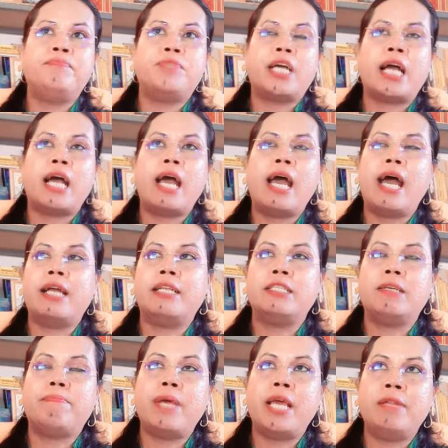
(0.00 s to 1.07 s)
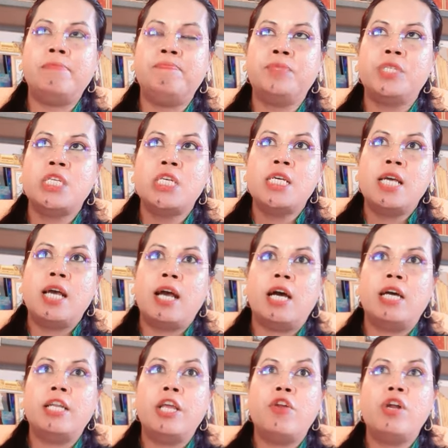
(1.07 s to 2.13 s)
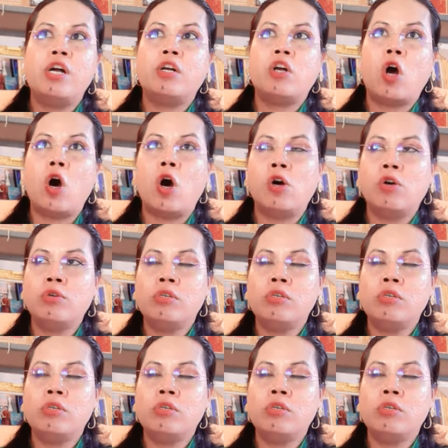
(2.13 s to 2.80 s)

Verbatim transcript: นะคะ อาจจะเป็นในเรื่องของ